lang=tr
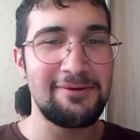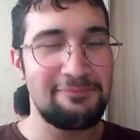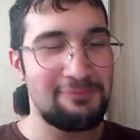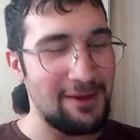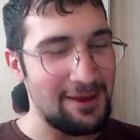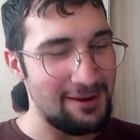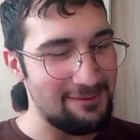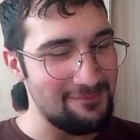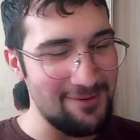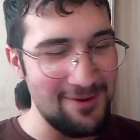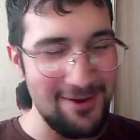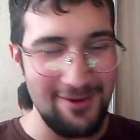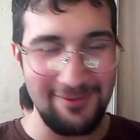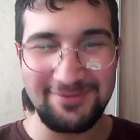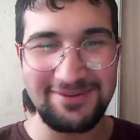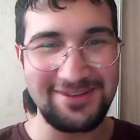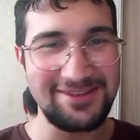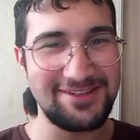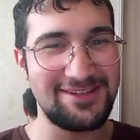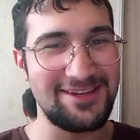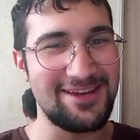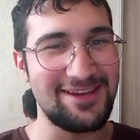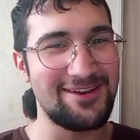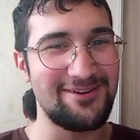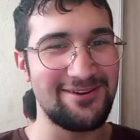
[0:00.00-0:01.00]
Bilmiyorum
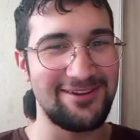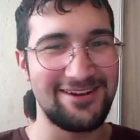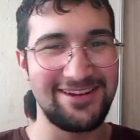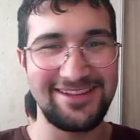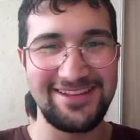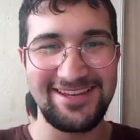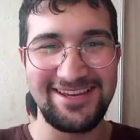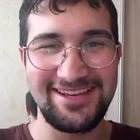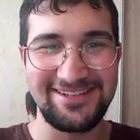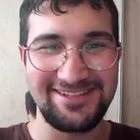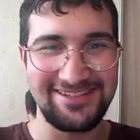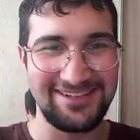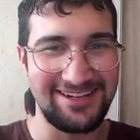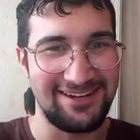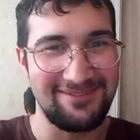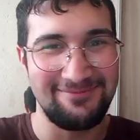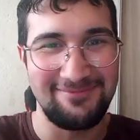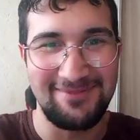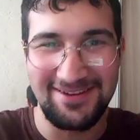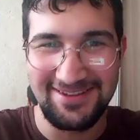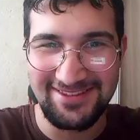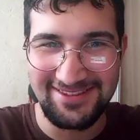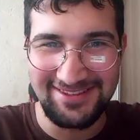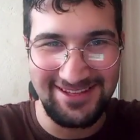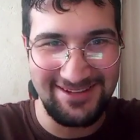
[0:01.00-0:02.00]
kişiye göre değişir.
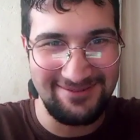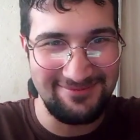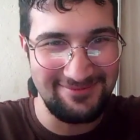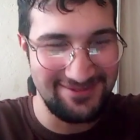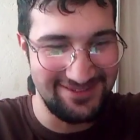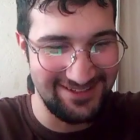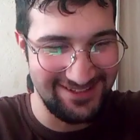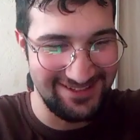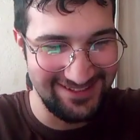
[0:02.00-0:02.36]
Almak ister misin?